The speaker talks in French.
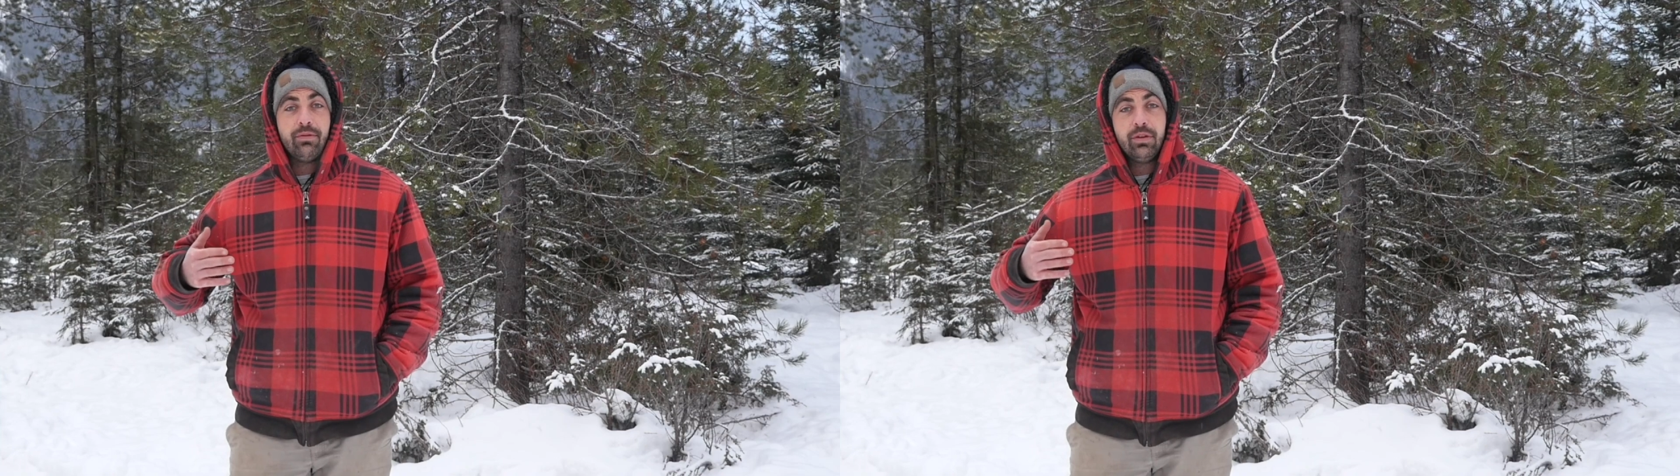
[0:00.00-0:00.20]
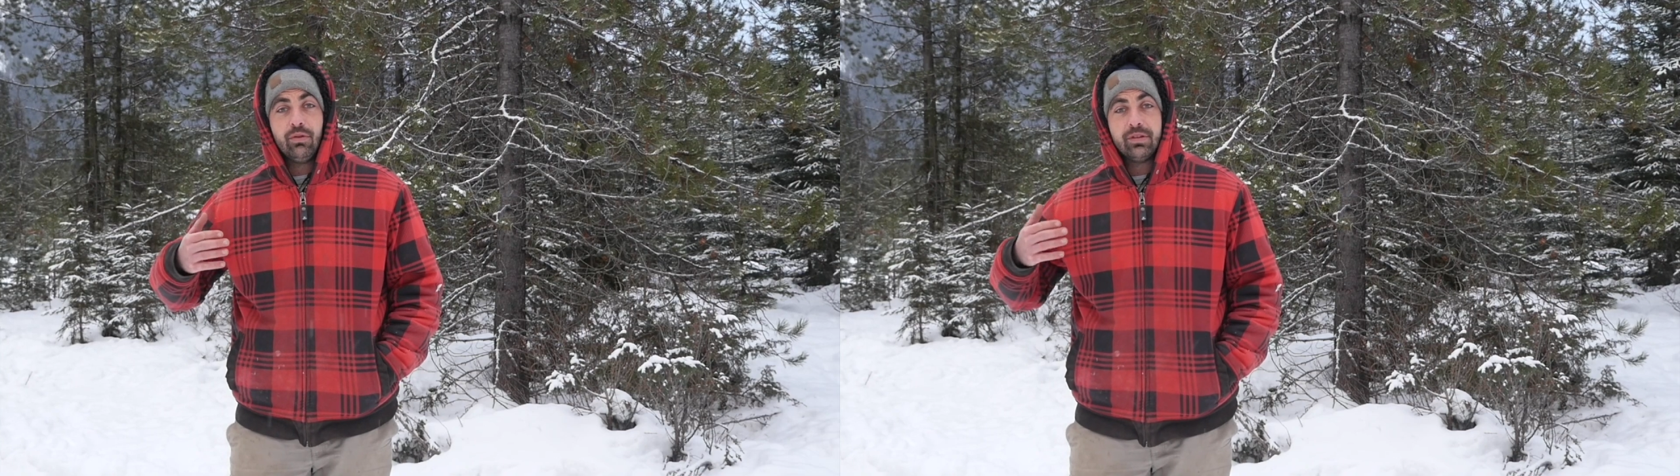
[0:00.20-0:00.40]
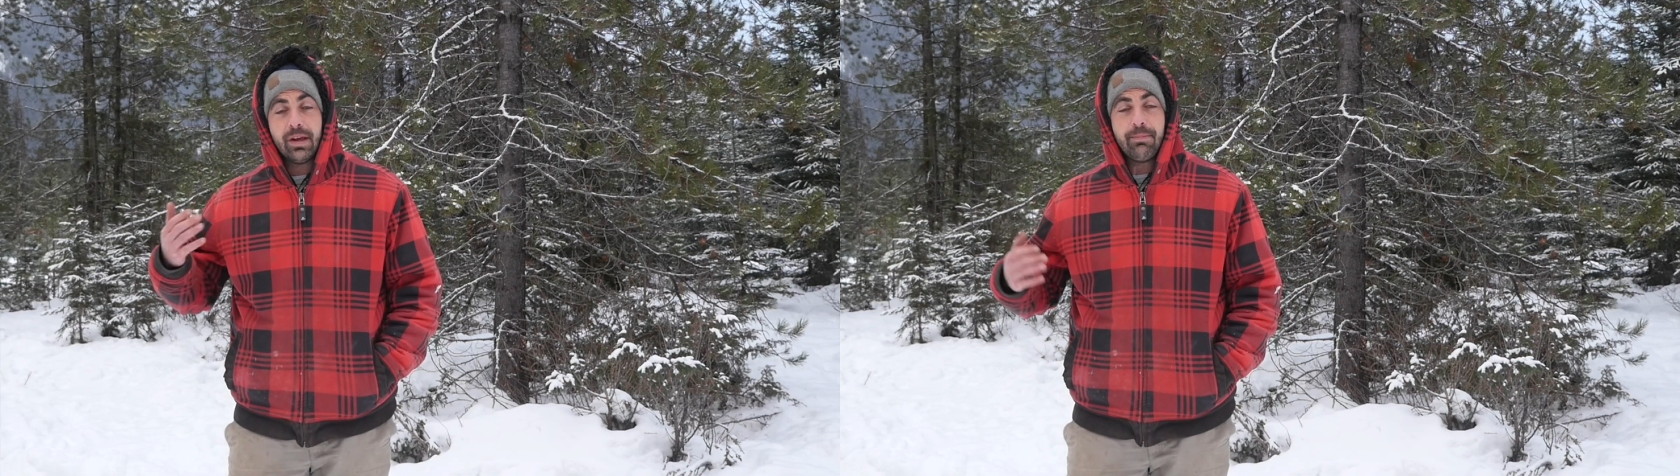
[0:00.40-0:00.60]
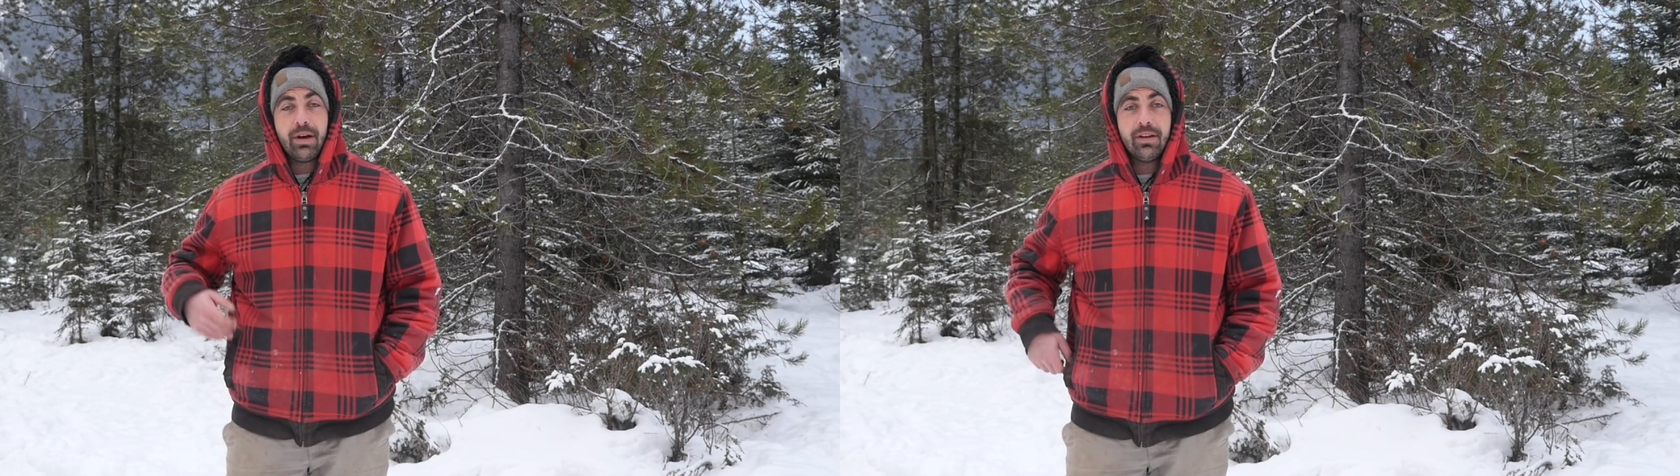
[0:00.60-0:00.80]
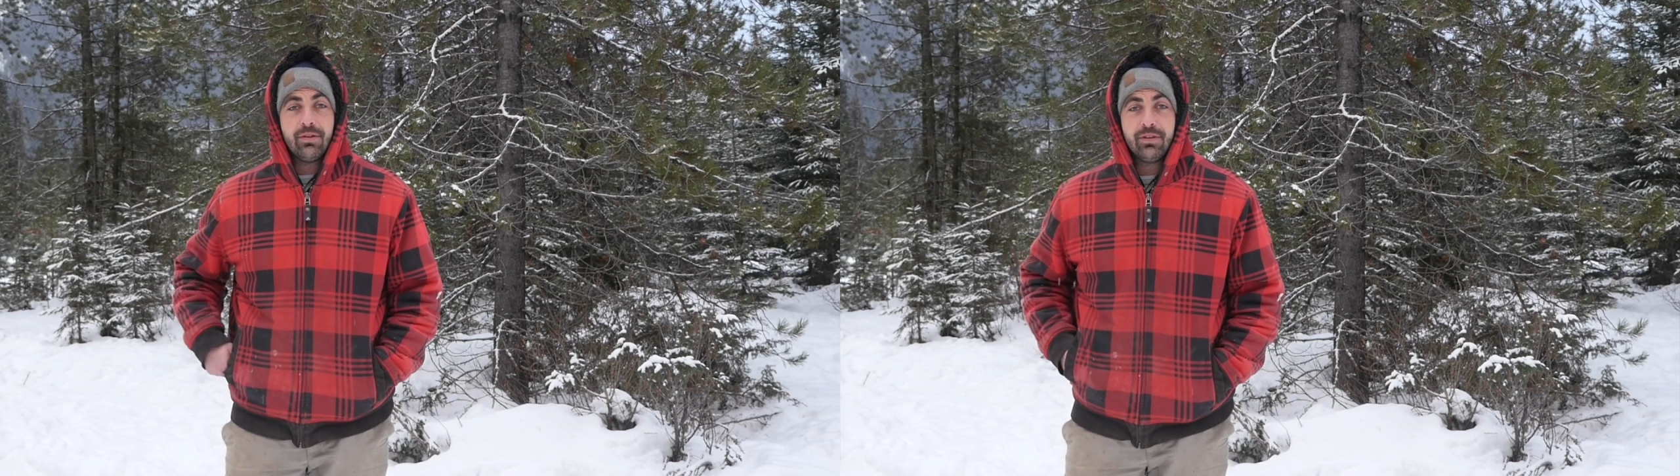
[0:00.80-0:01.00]
vidéos
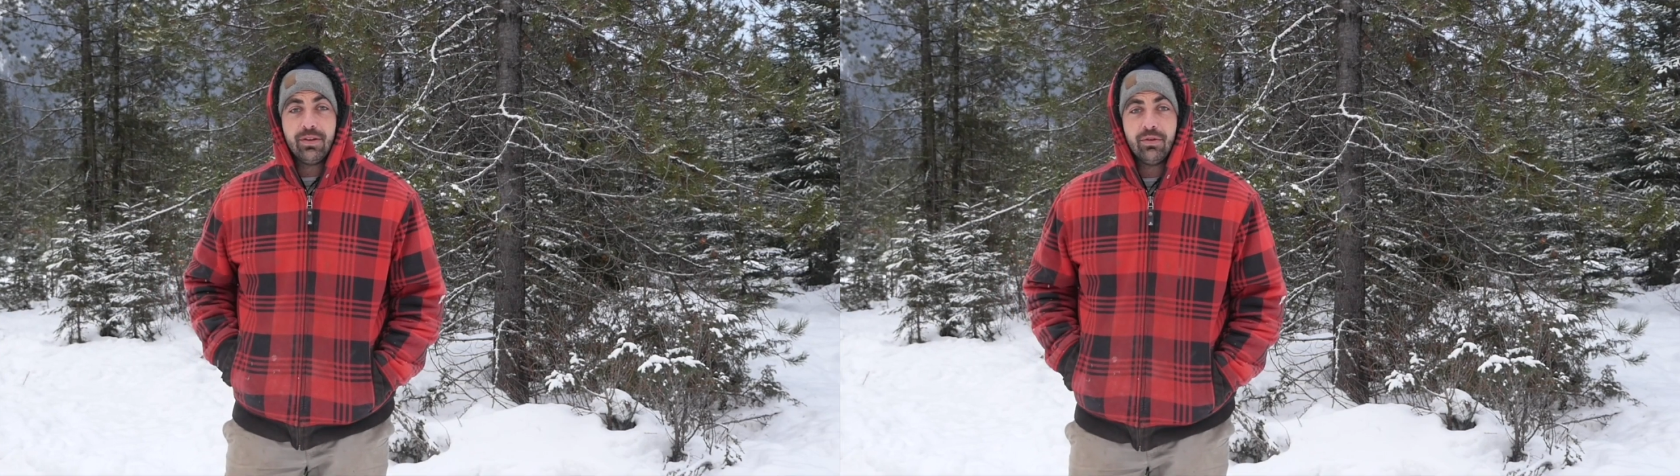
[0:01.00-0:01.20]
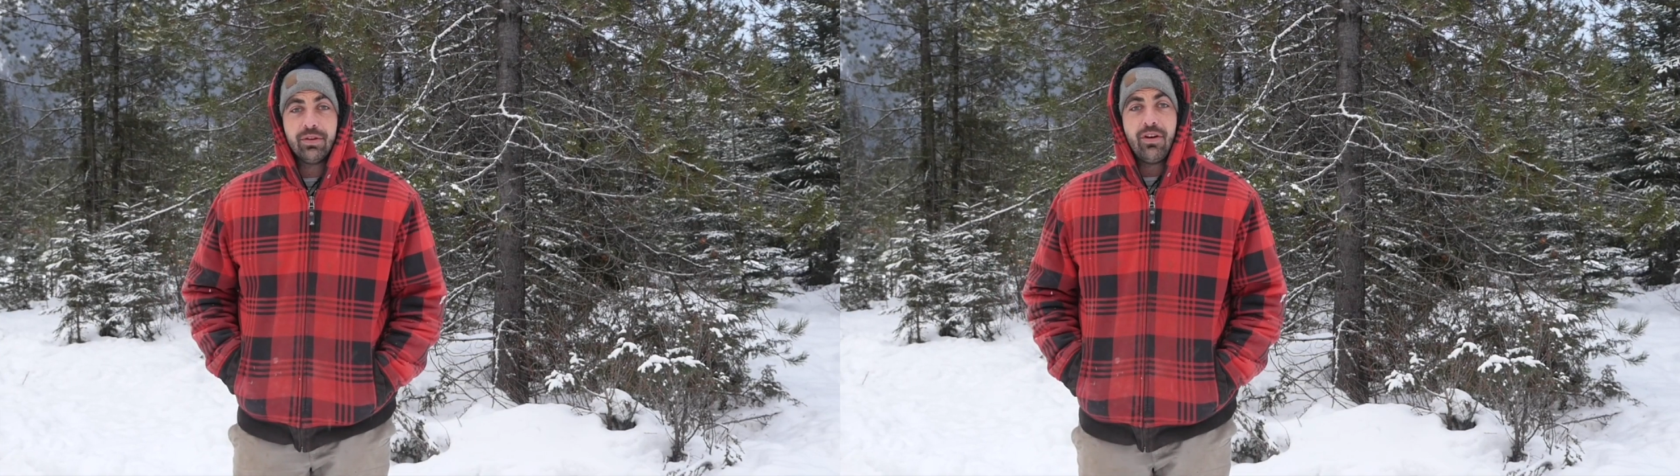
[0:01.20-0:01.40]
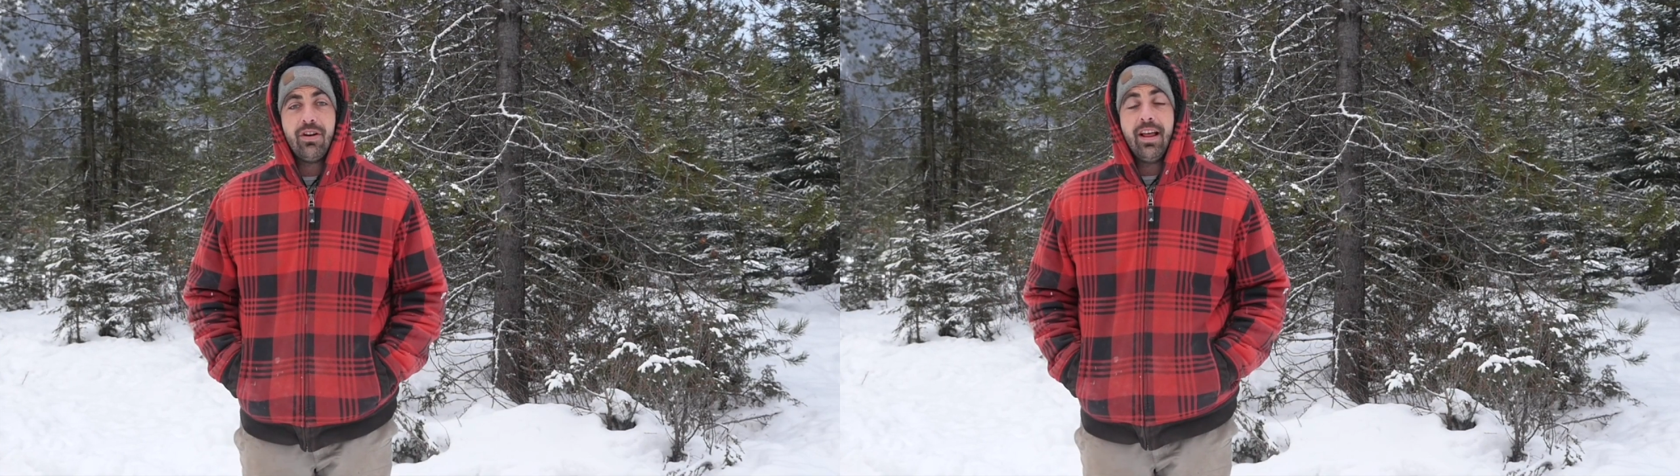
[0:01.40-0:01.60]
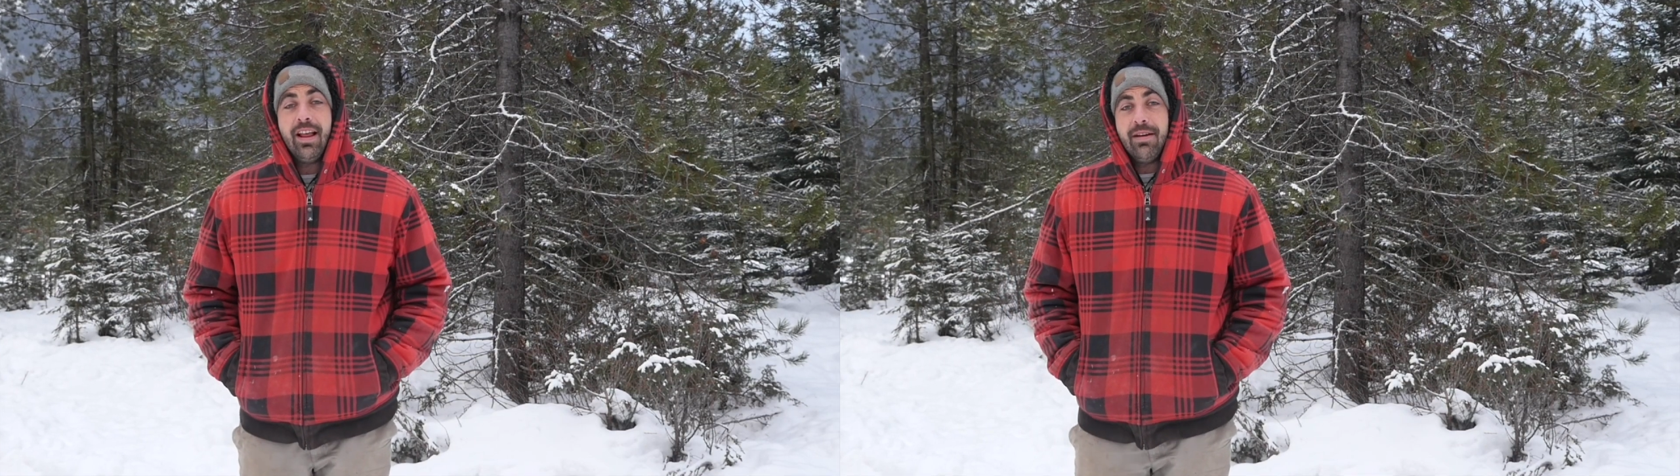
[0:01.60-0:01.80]
sympas, des vidéos drôles,